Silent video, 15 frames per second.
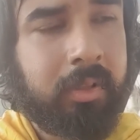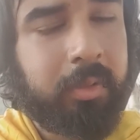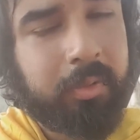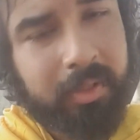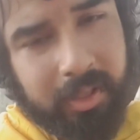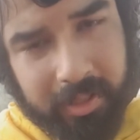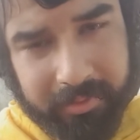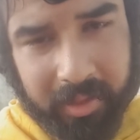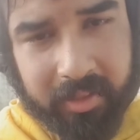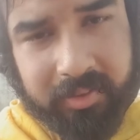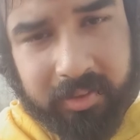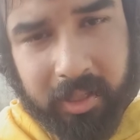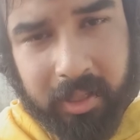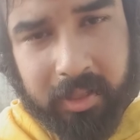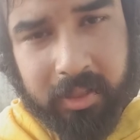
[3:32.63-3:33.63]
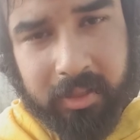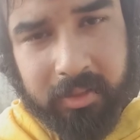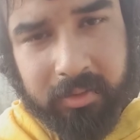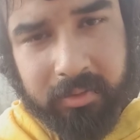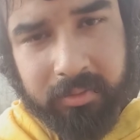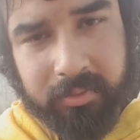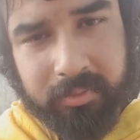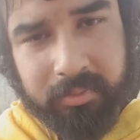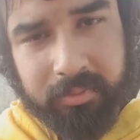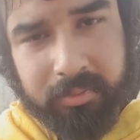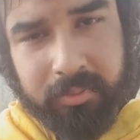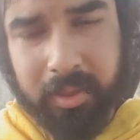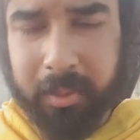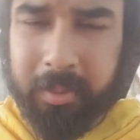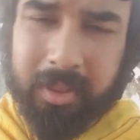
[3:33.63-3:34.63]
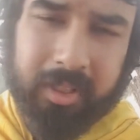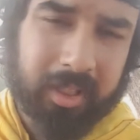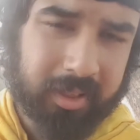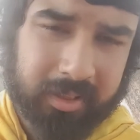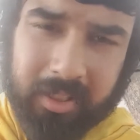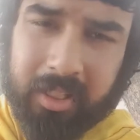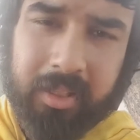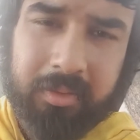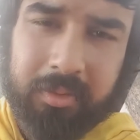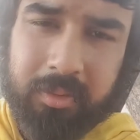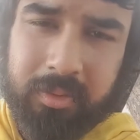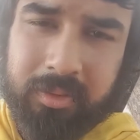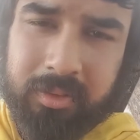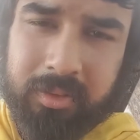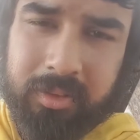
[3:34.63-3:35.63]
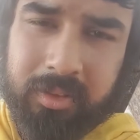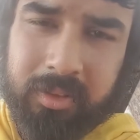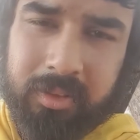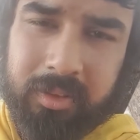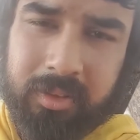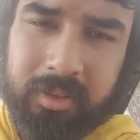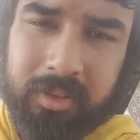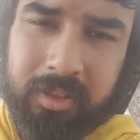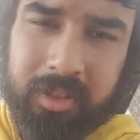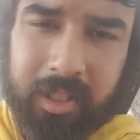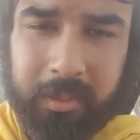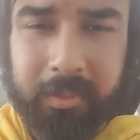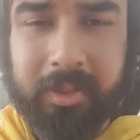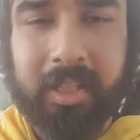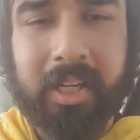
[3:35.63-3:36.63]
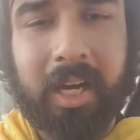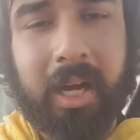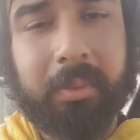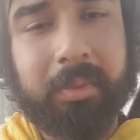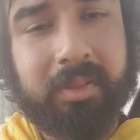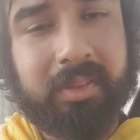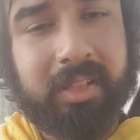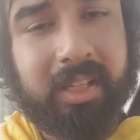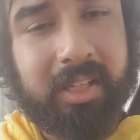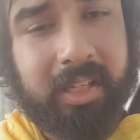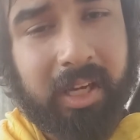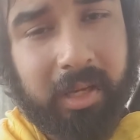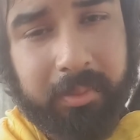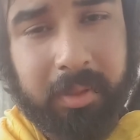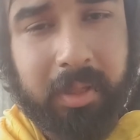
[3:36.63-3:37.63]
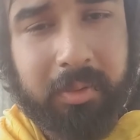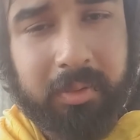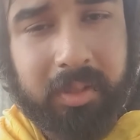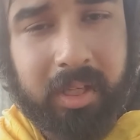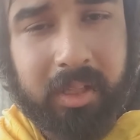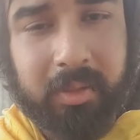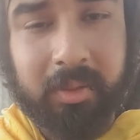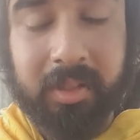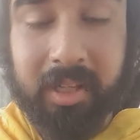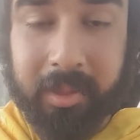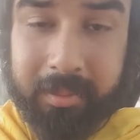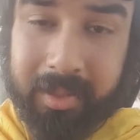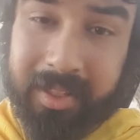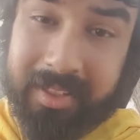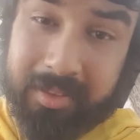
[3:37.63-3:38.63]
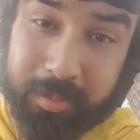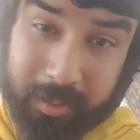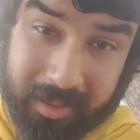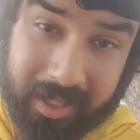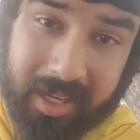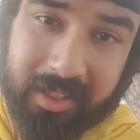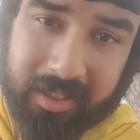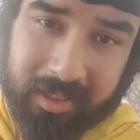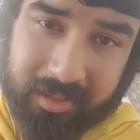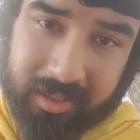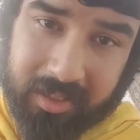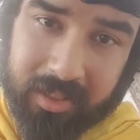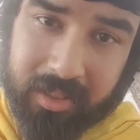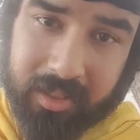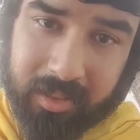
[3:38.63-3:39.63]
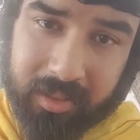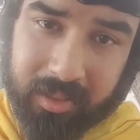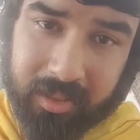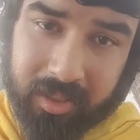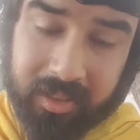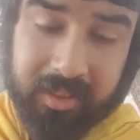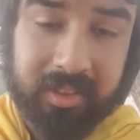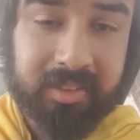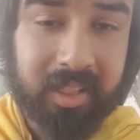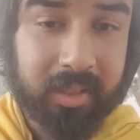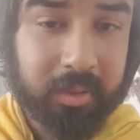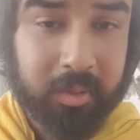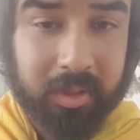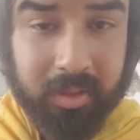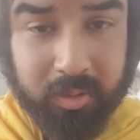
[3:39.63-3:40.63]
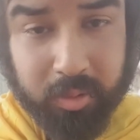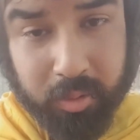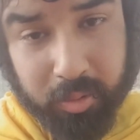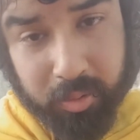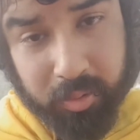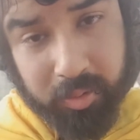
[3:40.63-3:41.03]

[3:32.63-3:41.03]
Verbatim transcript: उनका निवास स्थान है भ्रमण करते हैं वो रमते राम इसलिए नाम है उनका क्योंकि रमण इस प्रकार करते हैं अन्य साधुगण जो